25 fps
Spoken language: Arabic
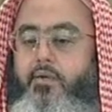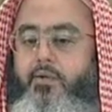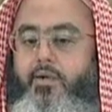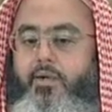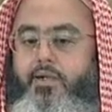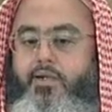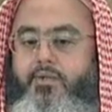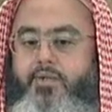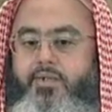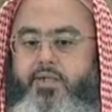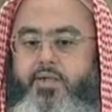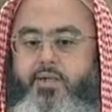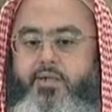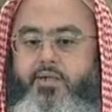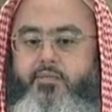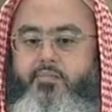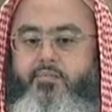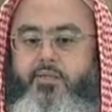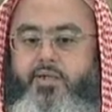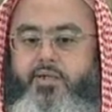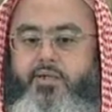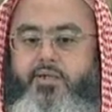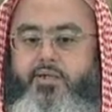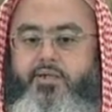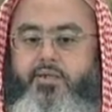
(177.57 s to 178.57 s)
عليه وسلم
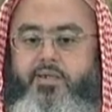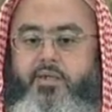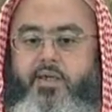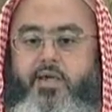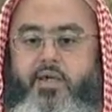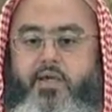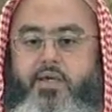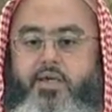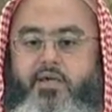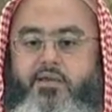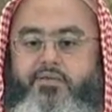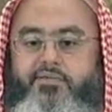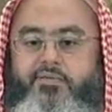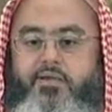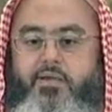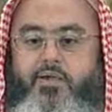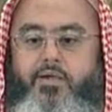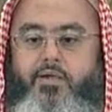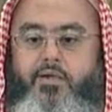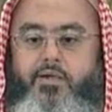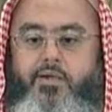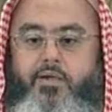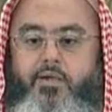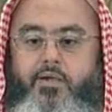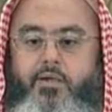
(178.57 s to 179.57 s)
من عندي
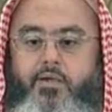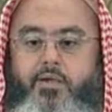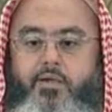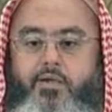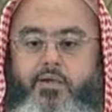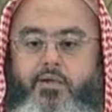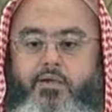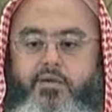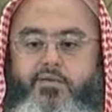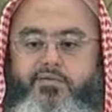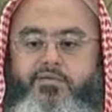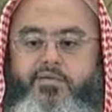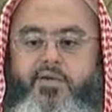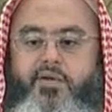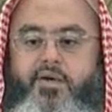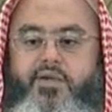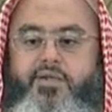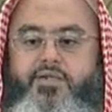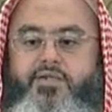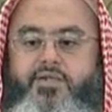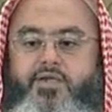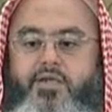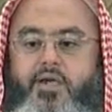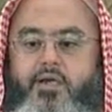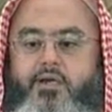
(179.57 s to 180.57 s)
انفا
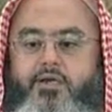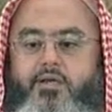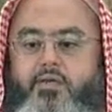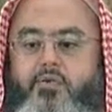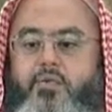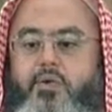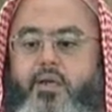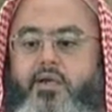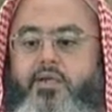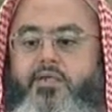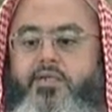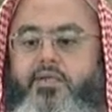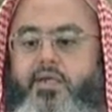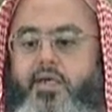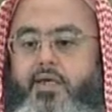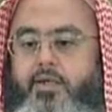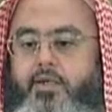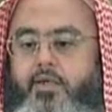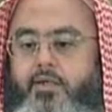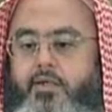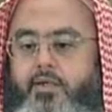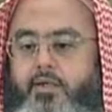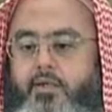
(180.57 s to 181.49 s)
فرجلت راسه